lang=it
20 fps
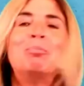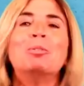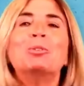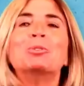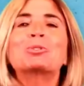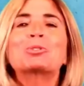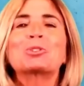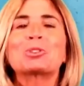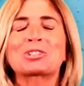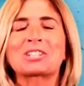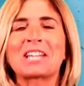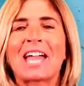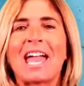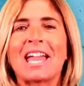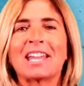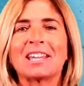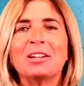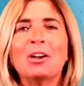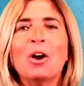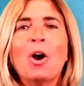Punto
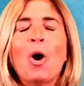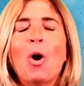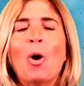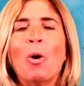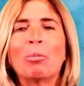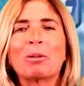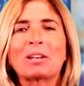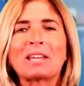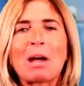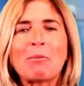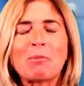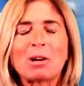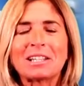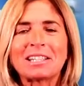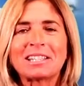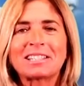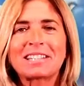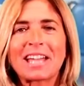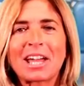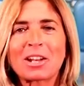6. Operiamo
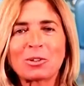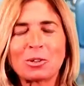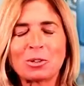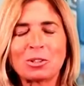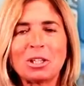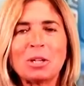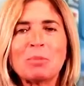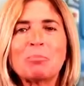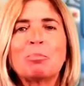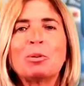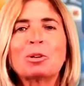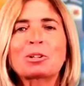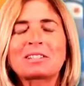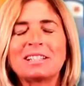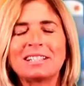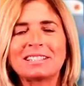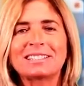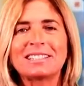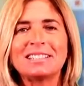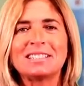all'interno di
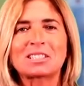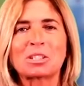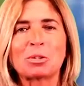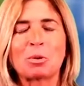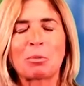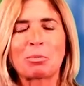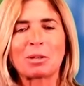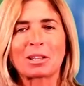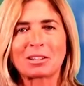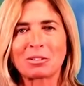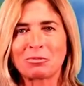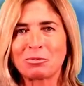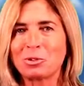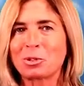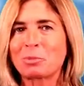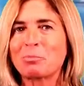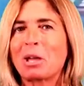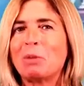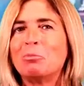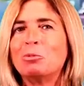importantissime
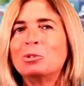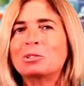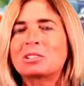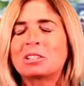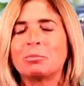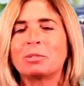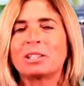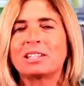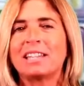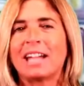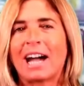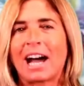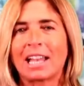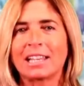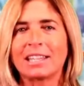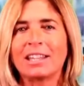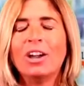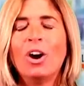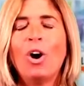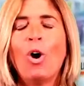piattaforme
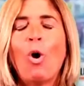multimediali,